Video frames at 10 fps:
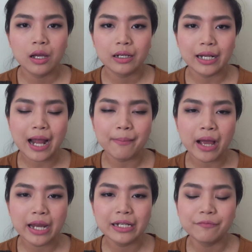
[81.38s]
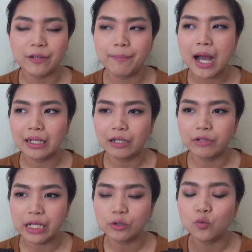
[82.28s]
แล้วทำให้ริมฝีปากเรา
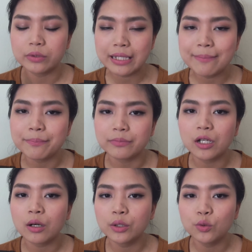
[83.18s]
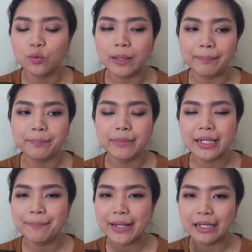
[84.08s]
เนี่ยดูนิ่ม แล้วก็ดูแบบไม่
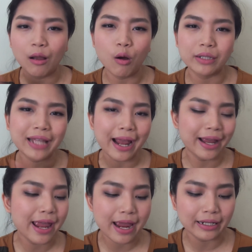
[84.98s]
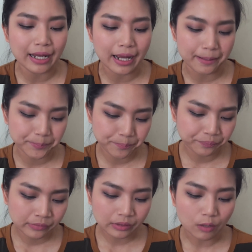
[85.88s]
ได้เป็นรอยแตกแห้งนะคะ
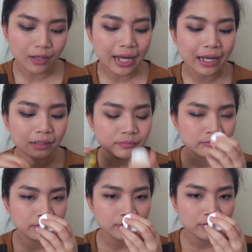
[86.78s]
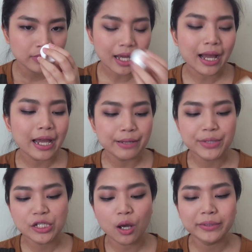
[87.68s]
แต่ว่าถ้าใคร
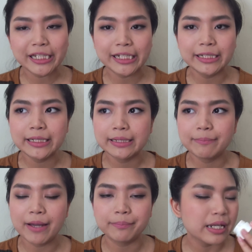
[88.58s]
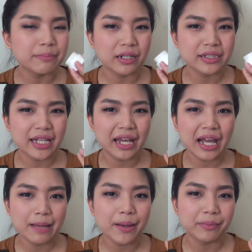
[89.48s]
ไม่ชอบเซนส์แบบกลิ่นมันจะค
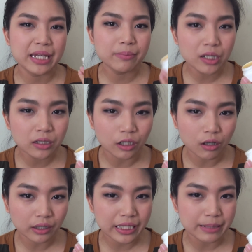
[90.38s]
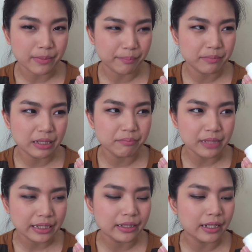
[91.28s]
ล้ายๆแบบขี้ผึ้ง แล้วก็กลิ่นแบบ
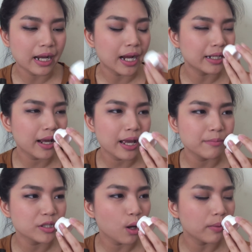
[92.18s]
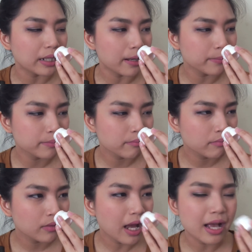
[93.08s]
มิ้นท์ๆอะนะคะ ถ้าใครไม่ชอบอันเนี้ย
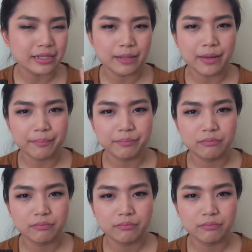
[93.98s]
อาจจะแบบ